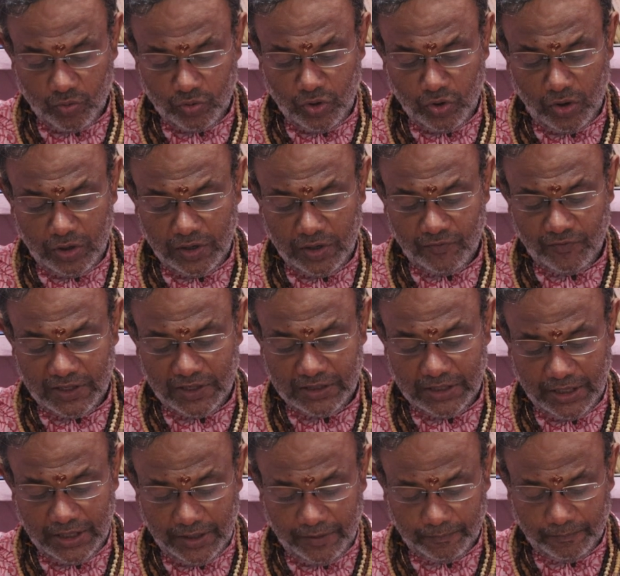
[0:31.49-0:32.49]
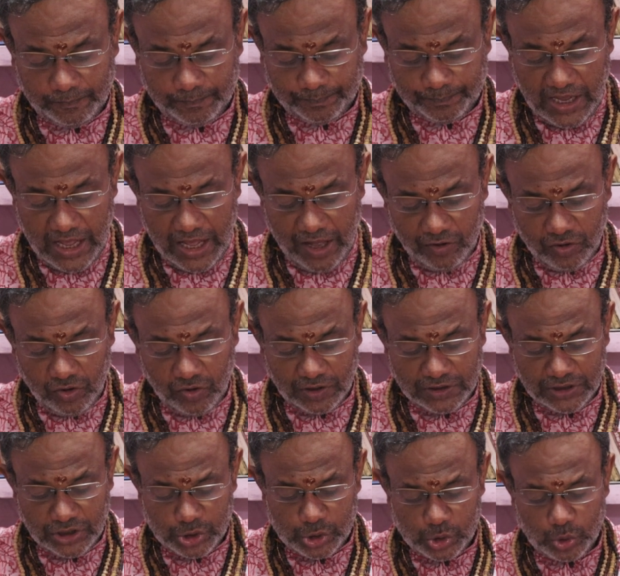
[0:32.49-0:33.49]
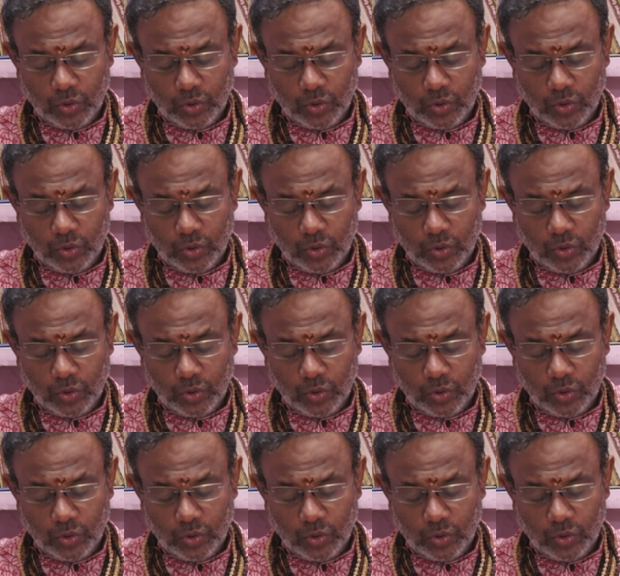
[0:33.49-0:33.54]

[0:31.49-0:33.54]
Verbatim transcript: இன்னொன்று வந்து அவருக்கு வந்து